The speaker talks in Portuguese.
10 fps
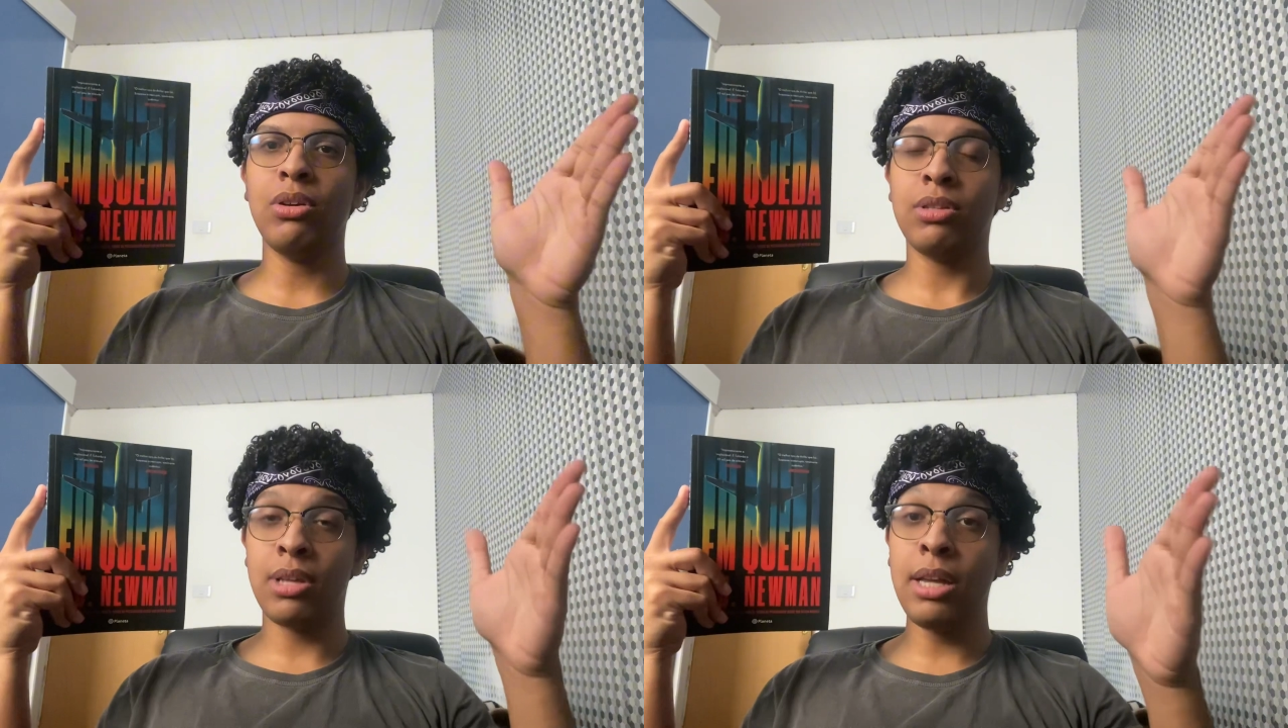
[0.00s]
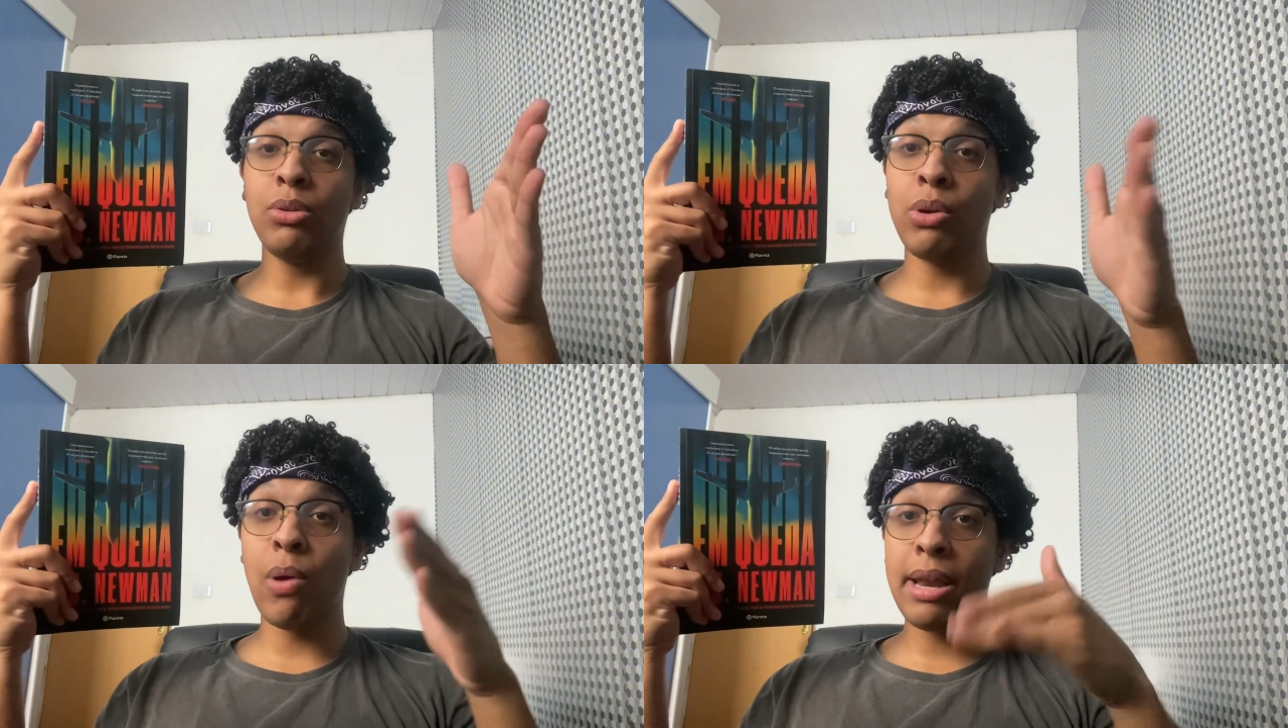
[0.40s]

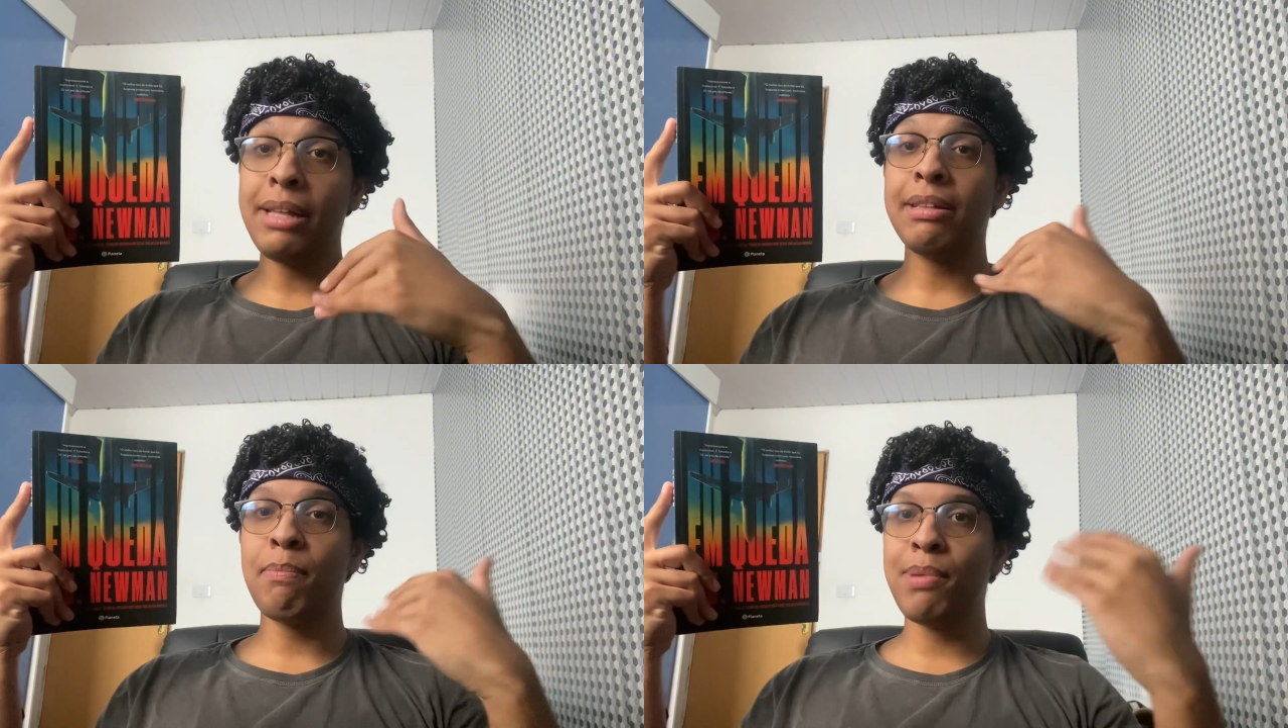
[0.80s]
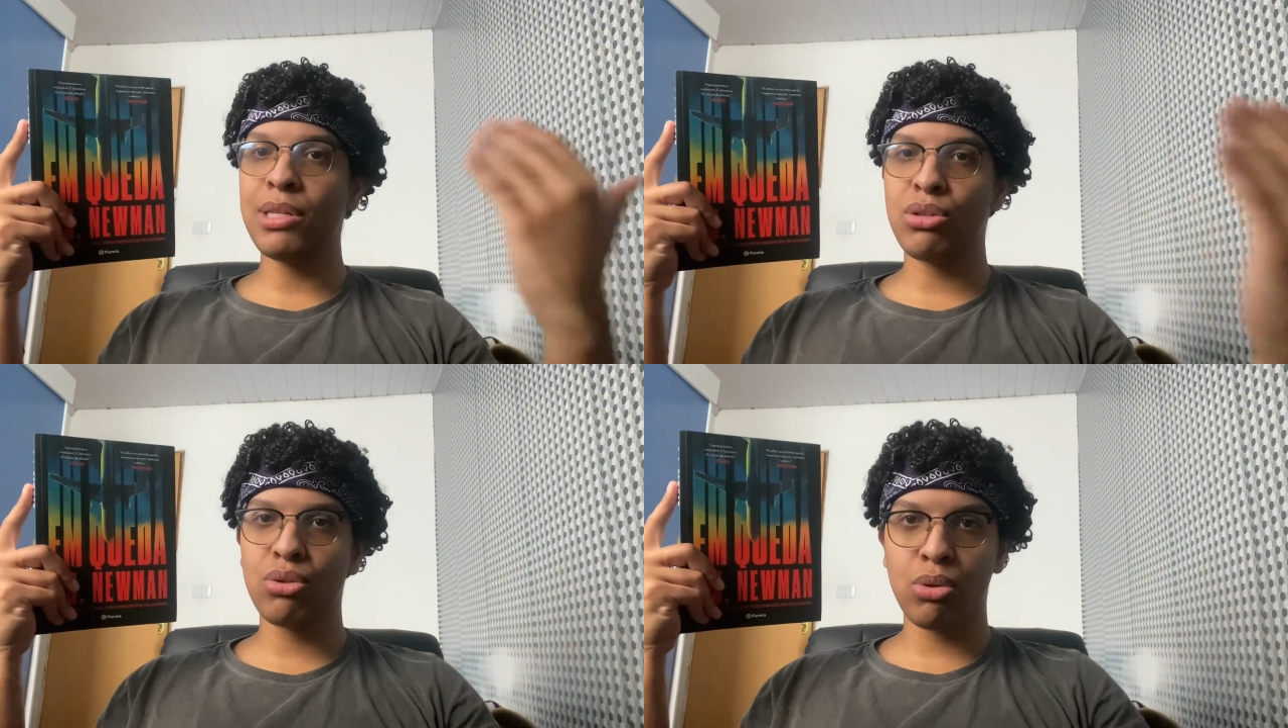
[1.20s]
140
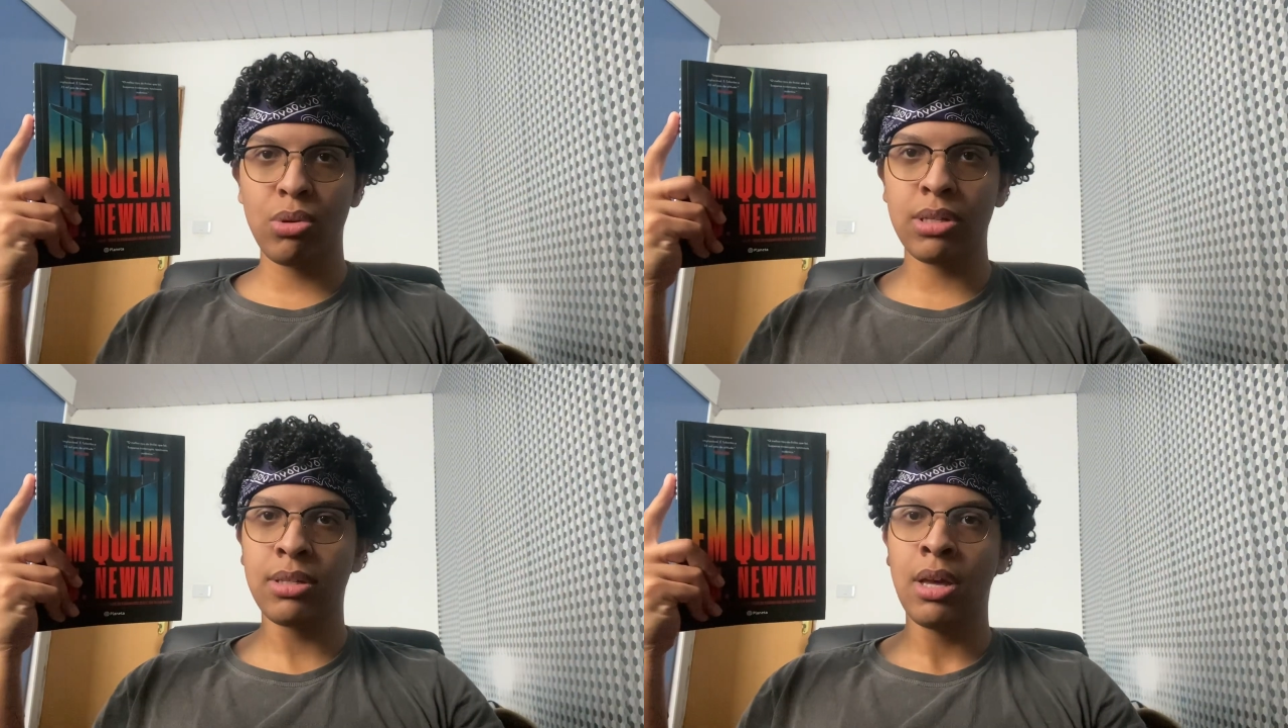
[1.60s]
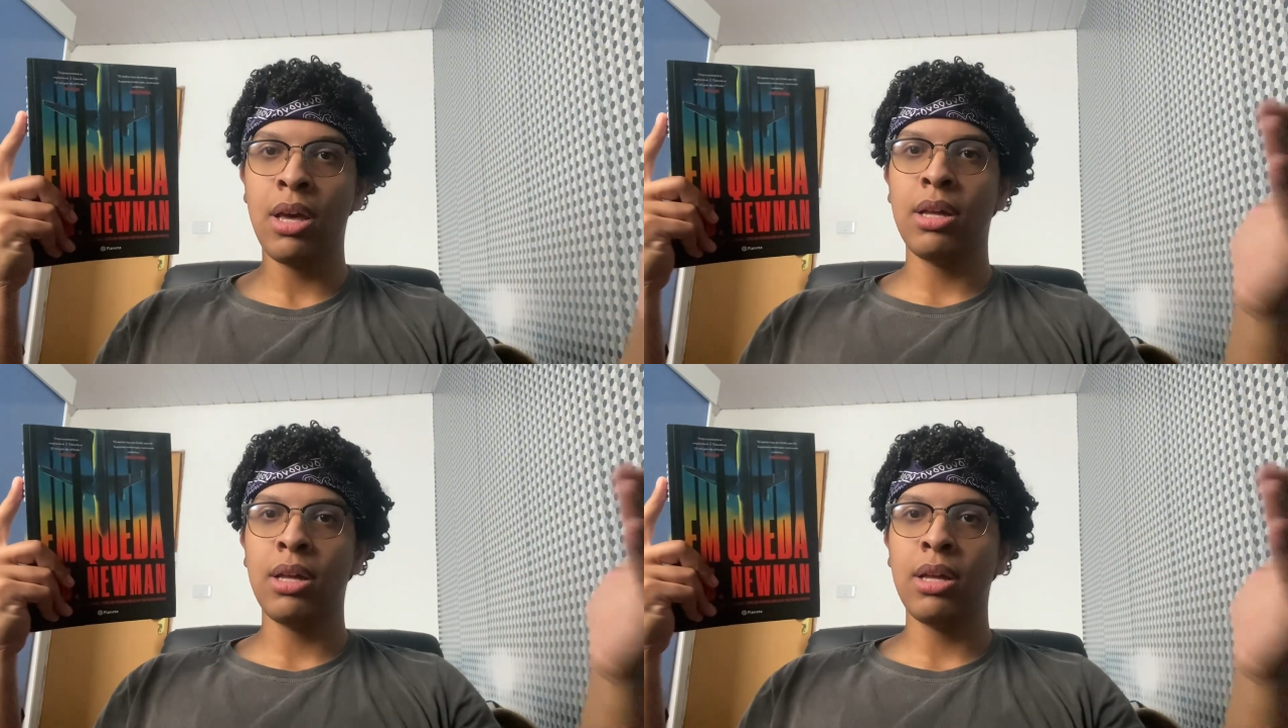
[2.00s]
pessoas